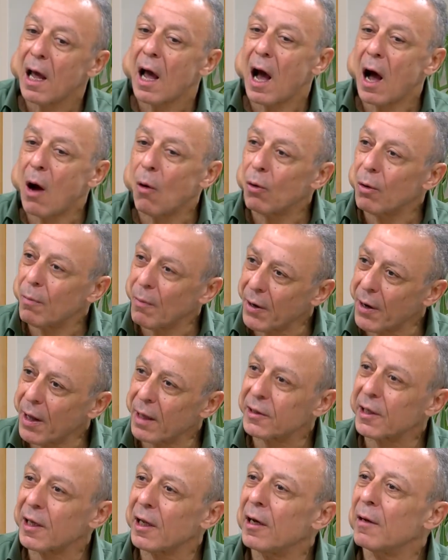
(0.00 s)
او
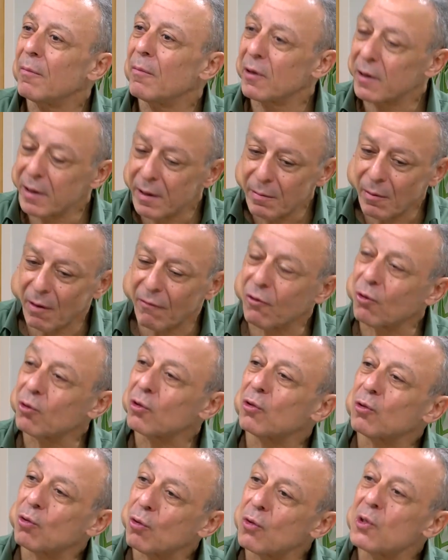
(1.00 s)
المناطق اللي المفروض
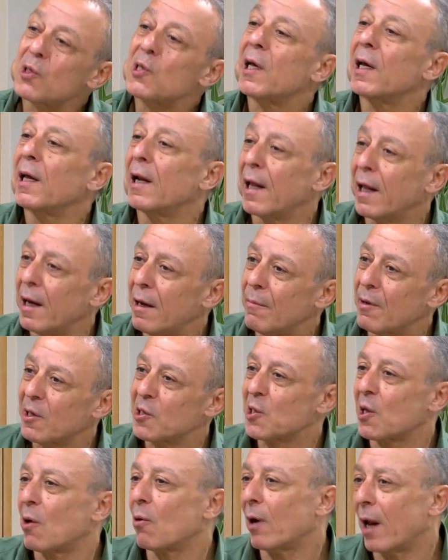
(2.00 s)
تكون زي
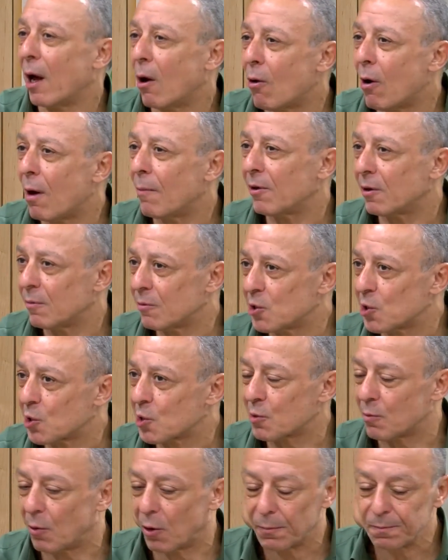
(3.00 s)
الاليمنتس او العوامل
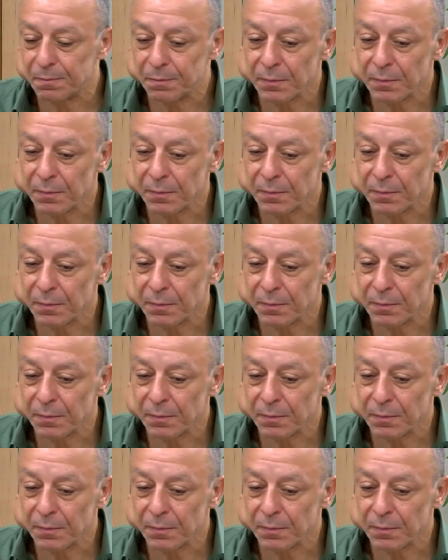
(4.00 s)
بجسمه